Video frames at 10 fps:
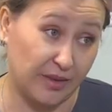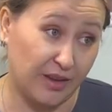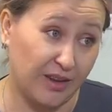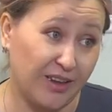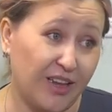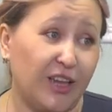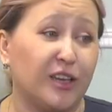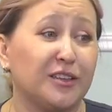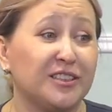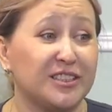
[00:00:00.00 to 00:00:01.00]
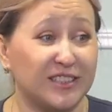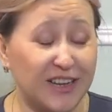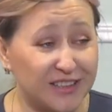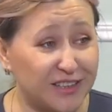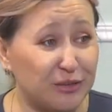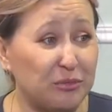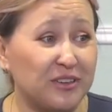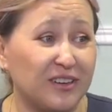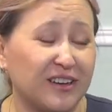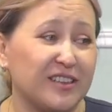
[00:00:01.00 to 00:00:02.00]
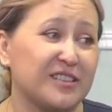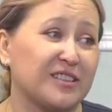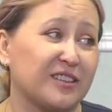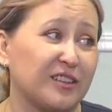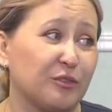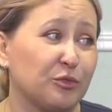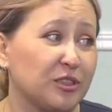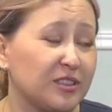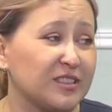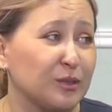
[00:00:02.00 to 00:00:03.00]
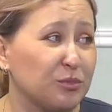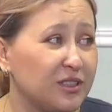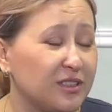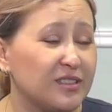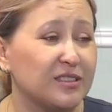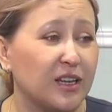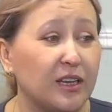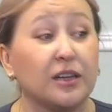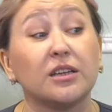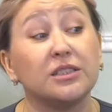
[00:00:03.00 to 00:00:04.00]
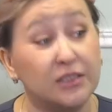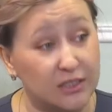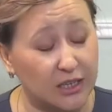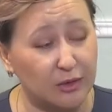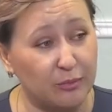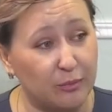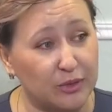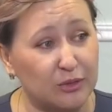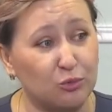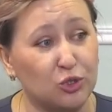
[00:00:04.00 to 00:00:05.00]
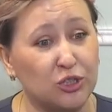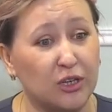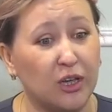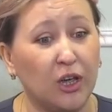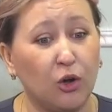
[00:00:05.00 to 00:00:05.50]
Так. Инициаторами как раз э, вот этих событий стали родители, потому что